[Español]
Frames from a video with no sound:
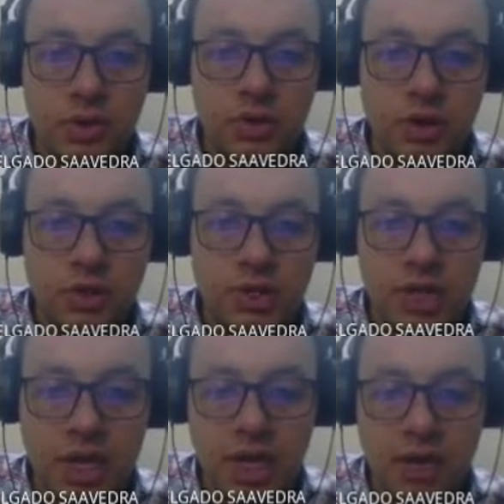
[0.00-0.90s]
entonces
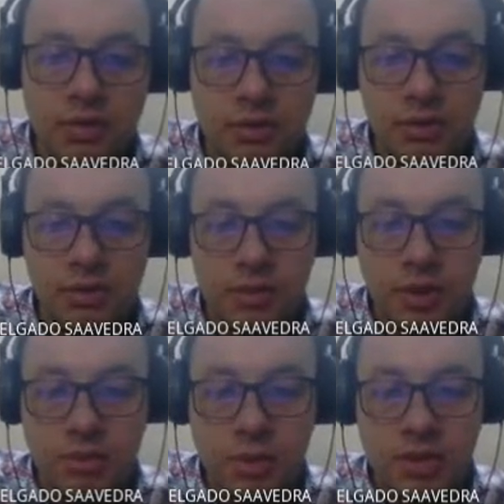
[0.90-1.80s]
sería
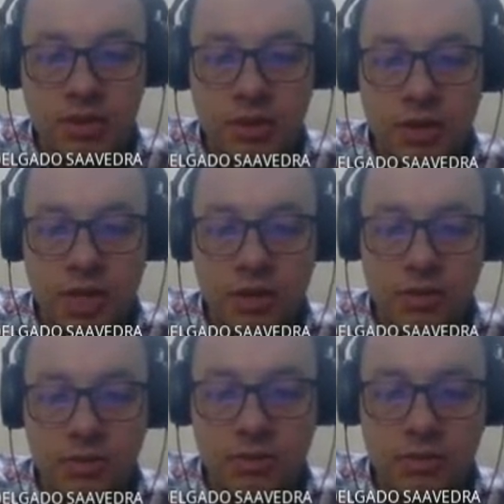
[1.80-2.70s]
persona
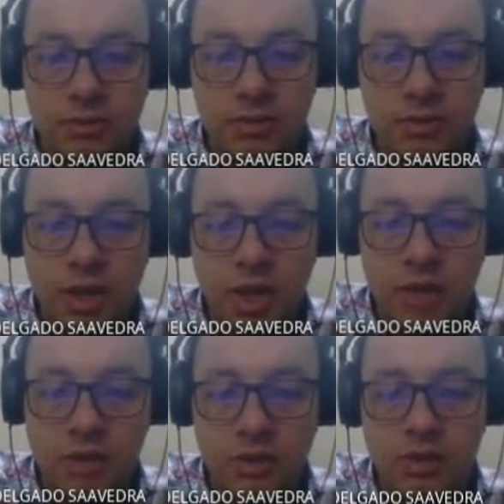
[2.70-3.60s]

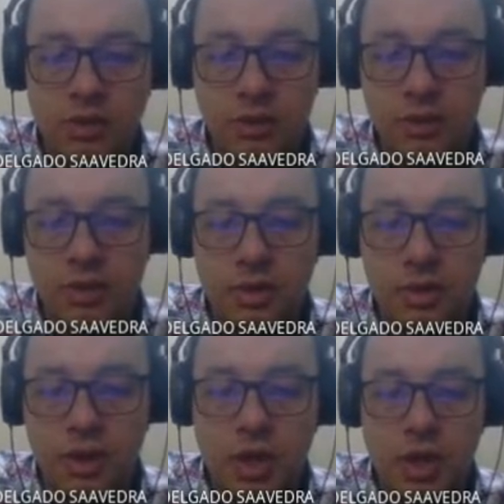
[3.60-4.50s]
in,
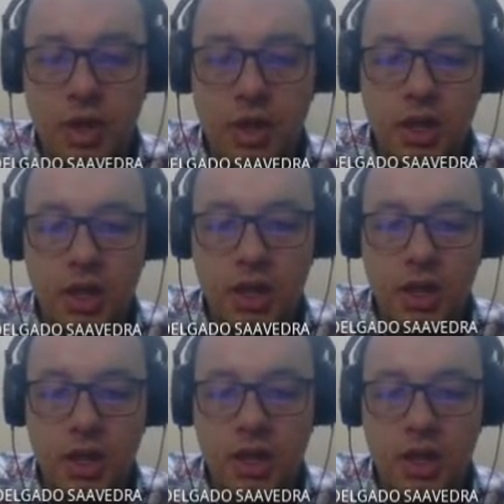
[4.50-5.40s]

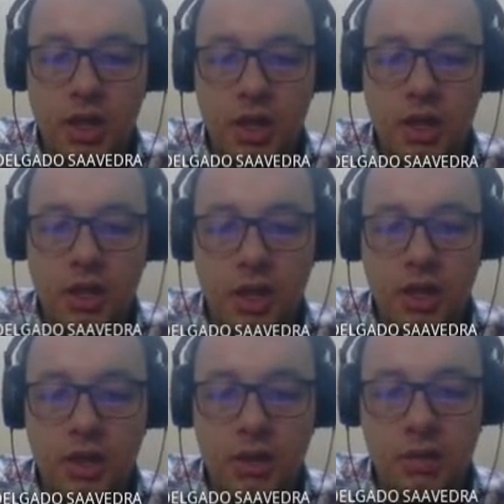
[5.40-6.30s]

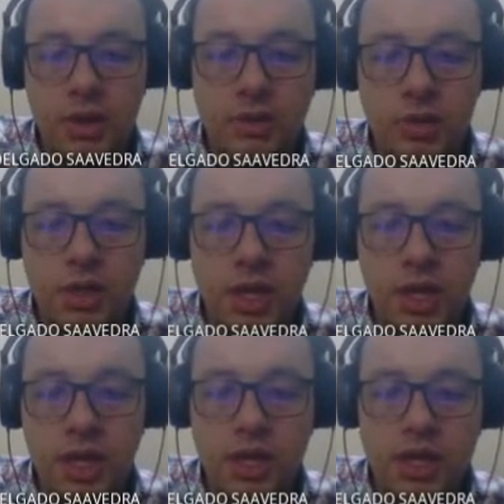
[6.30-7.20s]
eh, persona
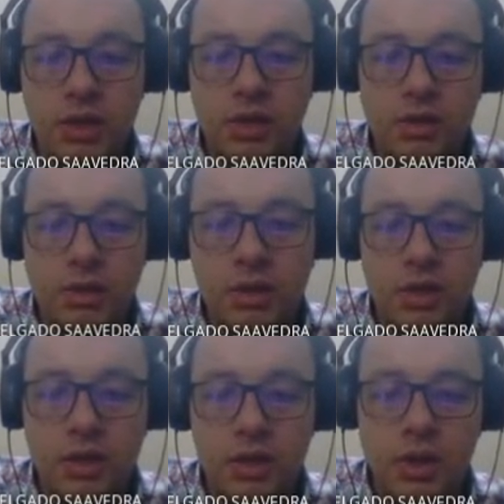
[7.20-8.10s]
in
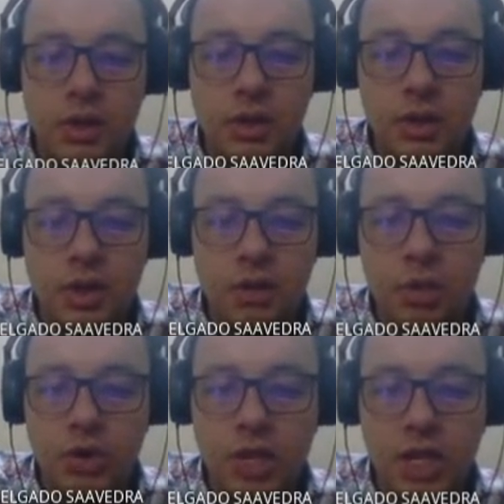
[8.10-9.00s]
eh,
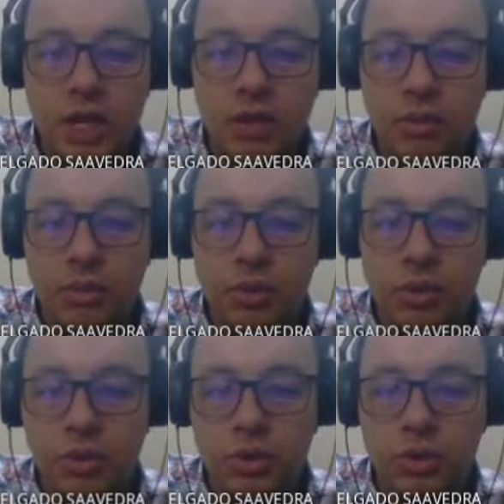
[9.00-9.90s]
model
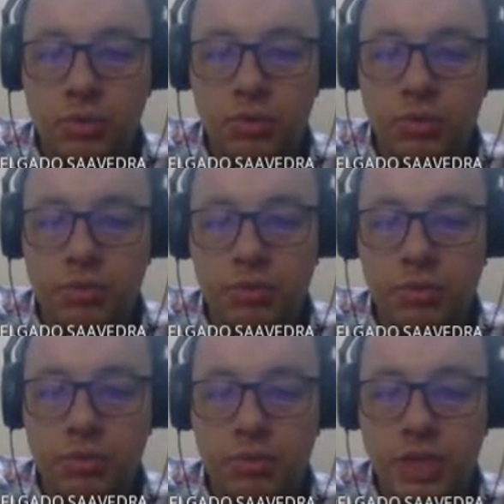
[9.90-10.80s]
punto
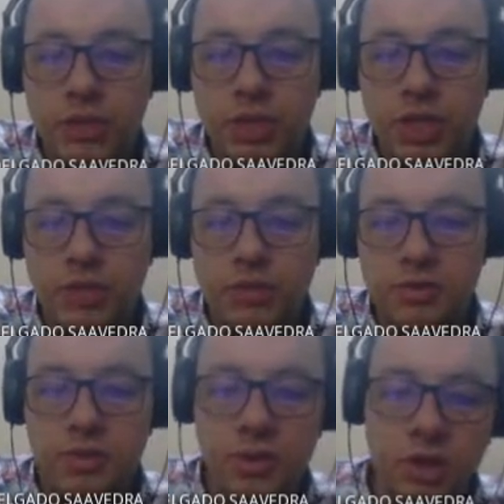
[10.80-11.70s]
personas.
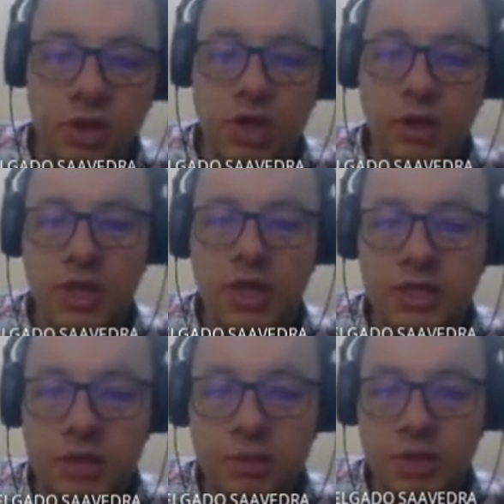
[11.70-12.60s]
¿Y dónde viene
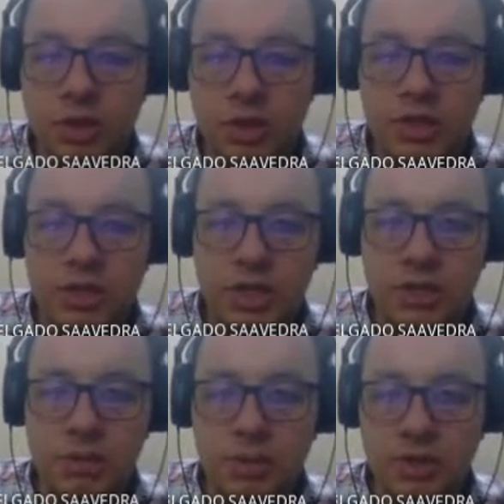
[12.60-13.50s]
este personas?
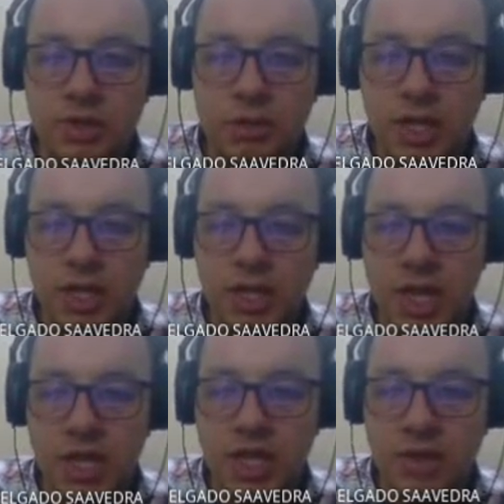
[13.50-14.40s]
Este persona viene
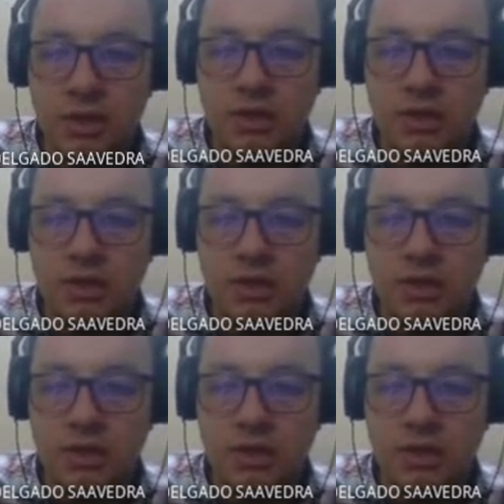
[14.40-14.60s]
de aquí,